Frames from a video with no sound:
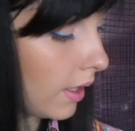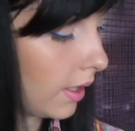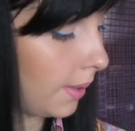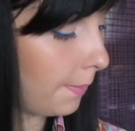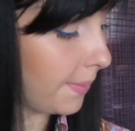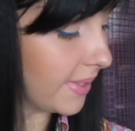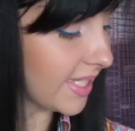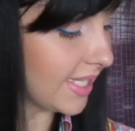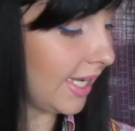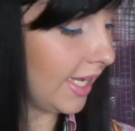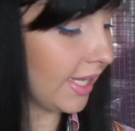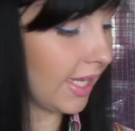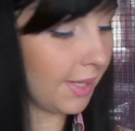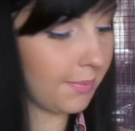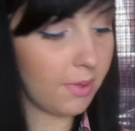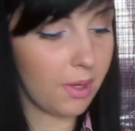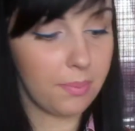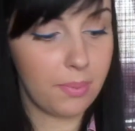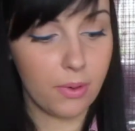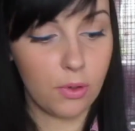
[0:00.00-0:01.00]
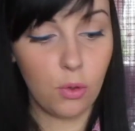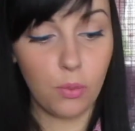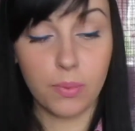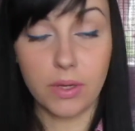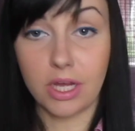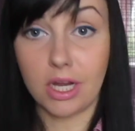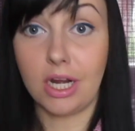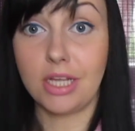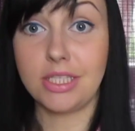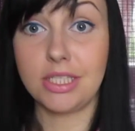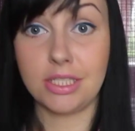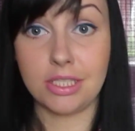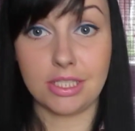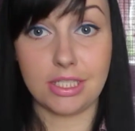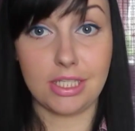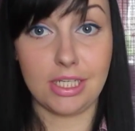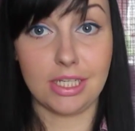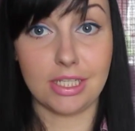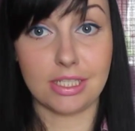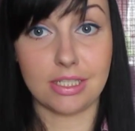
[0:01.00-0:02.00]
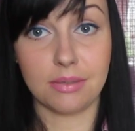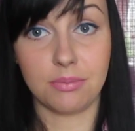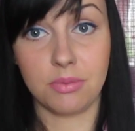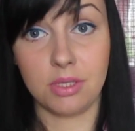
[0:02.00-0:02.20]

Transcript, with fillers: И последняя моя покупка ради интереса.